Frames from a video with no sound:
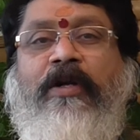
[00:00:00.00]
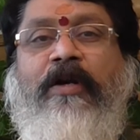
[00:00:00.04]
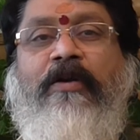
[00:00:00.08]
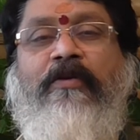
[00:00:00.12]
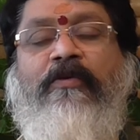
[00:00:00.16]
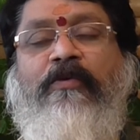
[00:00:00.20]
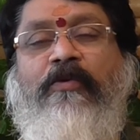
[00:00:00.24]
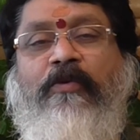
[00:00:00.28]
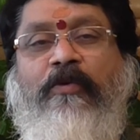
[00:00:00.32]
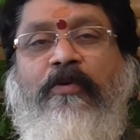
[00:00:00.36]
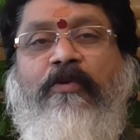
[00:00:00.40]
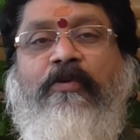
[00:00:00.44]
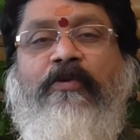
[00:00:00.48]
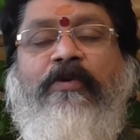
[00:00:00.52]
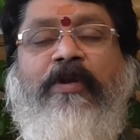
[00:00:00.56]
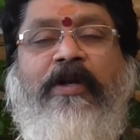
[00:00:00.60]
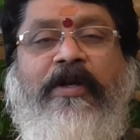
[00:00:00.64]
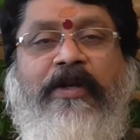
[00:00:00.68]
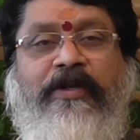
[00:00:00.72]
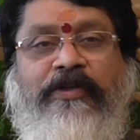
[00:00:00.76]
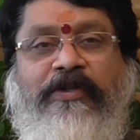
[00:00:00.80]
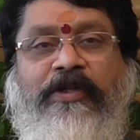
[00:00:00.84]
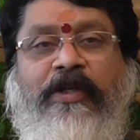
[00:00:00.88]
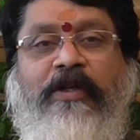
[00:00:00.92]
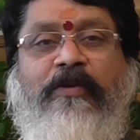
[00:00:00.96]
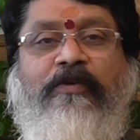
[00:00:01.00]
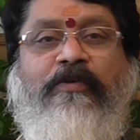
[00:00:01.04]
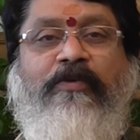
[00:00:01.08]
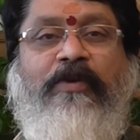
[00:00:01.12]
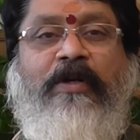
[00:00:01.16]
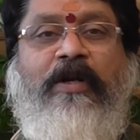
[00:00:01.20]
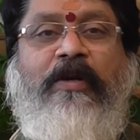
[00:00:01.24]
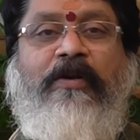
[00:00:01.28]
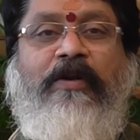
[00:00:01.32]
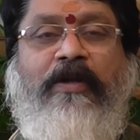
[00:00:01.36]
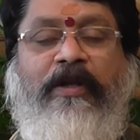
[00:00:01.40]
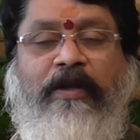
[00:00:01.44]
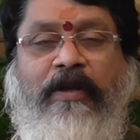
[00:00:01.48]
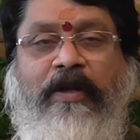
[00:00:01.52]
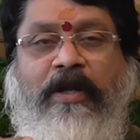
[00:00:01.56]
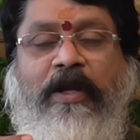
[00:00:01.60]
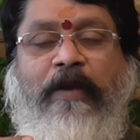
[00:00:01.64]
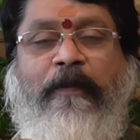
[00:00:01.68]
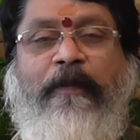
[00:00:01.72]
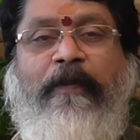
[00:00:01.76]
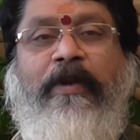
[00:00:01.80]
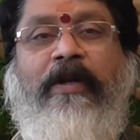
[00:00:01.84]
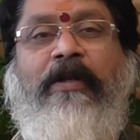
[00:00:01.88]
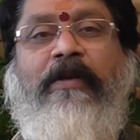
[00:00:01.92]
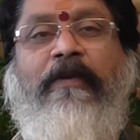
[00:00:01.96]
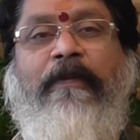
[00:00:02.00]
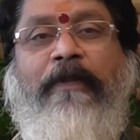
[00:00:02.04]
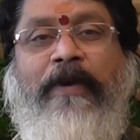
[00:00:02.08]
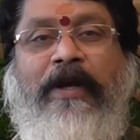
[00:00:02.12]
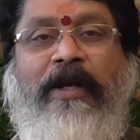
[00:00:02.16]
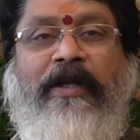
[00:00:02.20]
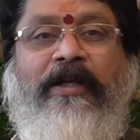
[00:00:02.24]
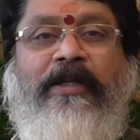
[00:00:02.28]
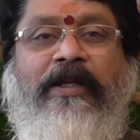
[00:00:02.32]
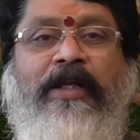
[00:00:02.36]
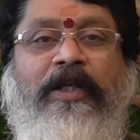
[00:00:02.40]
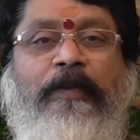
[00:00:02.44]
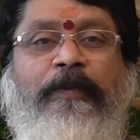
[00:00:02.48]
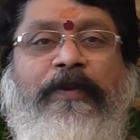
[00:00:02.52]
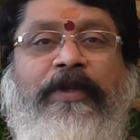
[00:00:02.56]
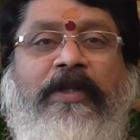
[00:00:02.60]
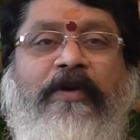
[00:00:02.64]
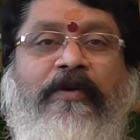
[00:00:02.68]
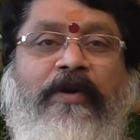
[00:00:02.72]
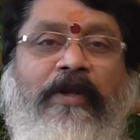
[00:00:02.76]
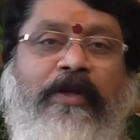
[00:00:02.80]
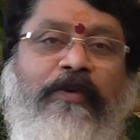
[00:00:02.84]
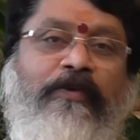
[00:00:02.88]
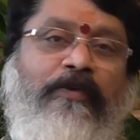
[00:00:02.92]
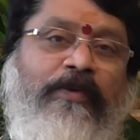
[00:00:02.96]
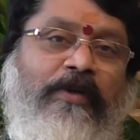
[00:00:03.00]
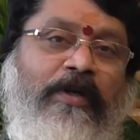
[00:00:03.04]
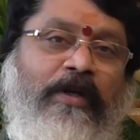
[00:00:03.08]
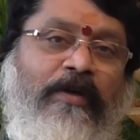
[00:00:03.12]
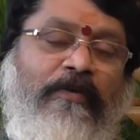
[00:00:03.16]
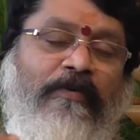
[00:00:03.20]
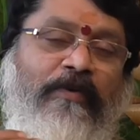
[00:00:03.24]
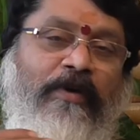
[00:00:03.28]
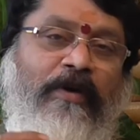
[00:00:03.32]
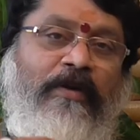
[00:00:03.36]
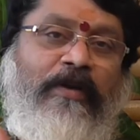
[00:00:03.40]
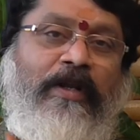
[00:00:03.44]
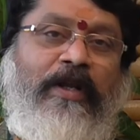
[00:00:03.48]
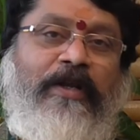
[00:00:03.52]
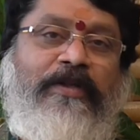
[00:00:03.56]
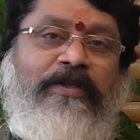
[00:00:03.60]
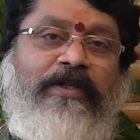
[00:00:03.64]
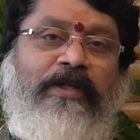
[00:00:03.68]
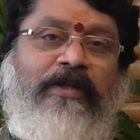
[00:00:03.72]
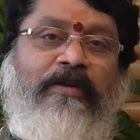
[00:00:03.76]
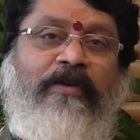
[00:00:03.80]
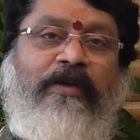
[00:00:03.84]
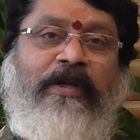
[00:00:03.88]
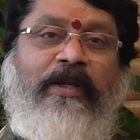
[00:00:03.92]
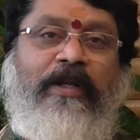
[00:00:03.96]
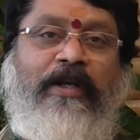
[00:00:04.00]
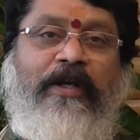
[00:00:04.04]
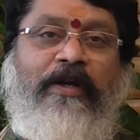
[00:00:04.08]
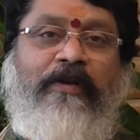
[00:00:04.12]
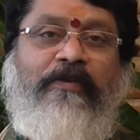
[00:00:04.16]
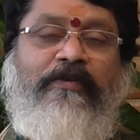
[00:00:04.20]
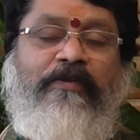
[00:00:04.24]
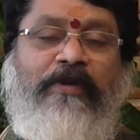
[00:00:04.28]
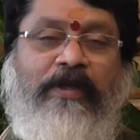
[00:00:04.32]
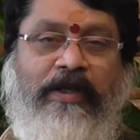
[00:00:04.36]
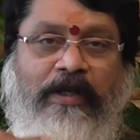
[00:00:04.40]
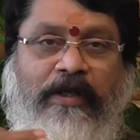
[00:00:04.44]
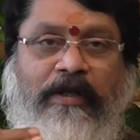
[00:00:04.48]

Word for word: ఉన్నాడు గురువు అక్కడ చేరుకున్నాడు అంటే మనకు భాగ్యాధిపతి ఎవడైతే ఉన్నాడో వాడు రాజ్యంలోకి వెళ్ళాడు